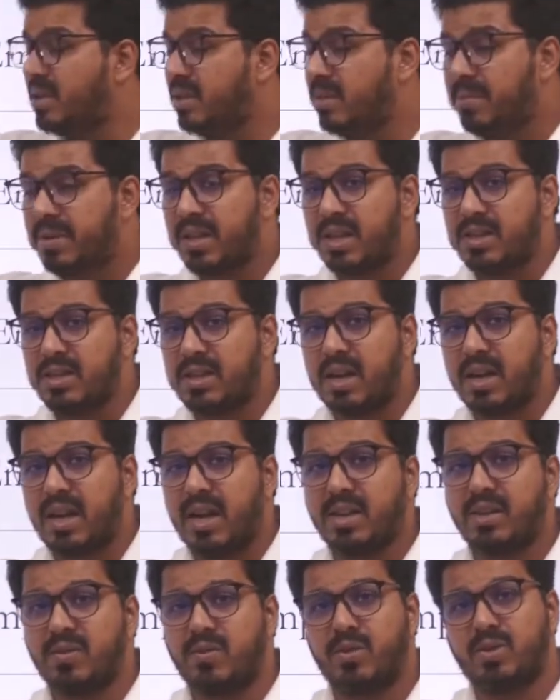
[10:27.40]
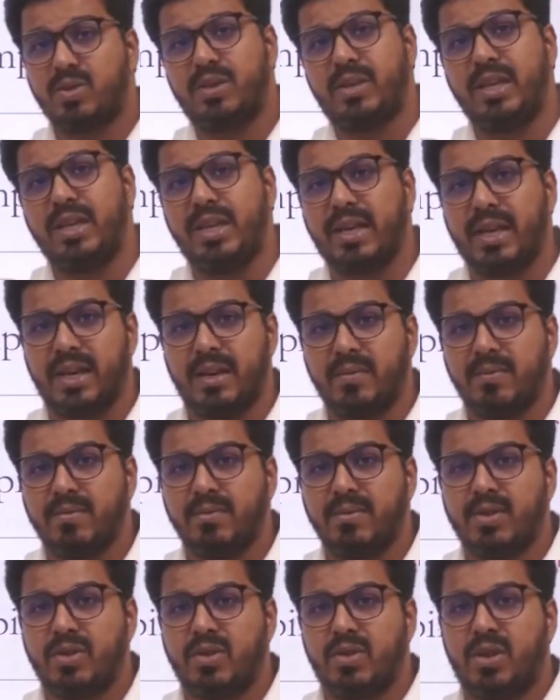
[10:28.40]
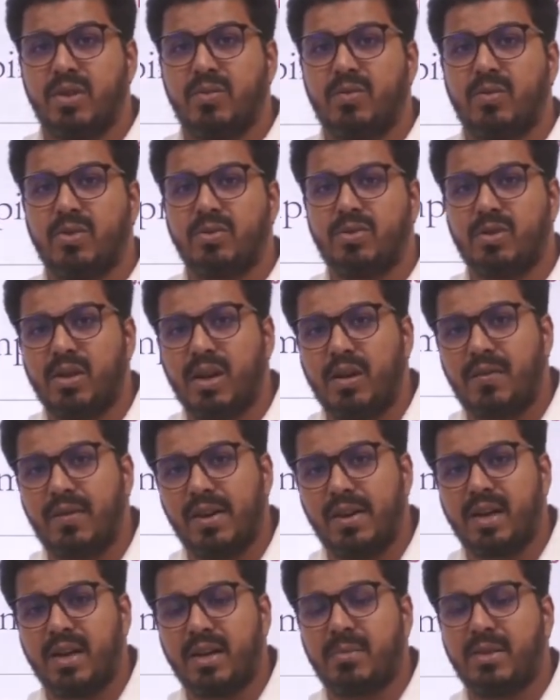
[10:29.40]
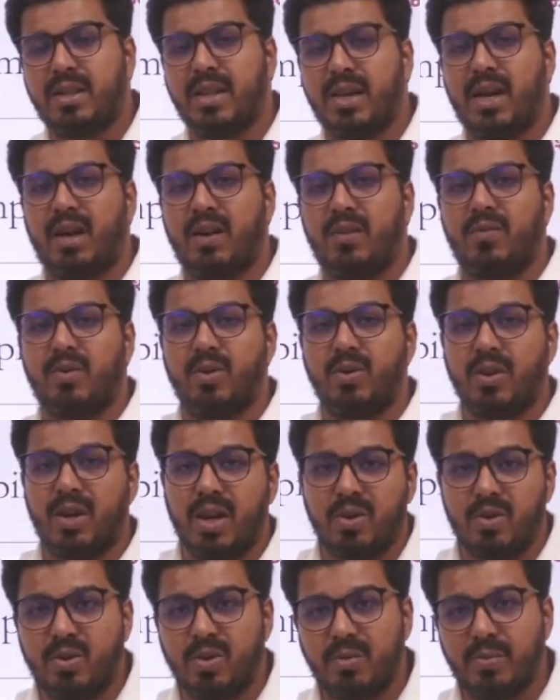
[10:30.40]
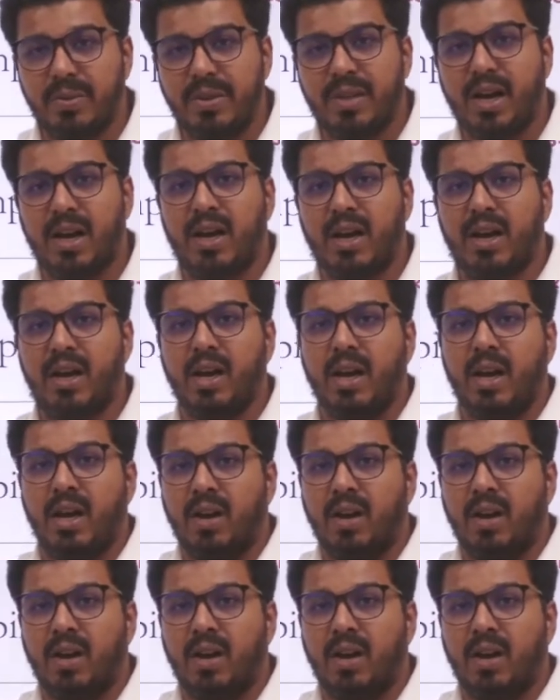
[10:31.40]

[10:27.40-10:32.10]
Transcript: से पता चल रहा है तो वो तो ठीक है क्योंकि वो जो गवर्नर भी था वो उनका गुरु भी था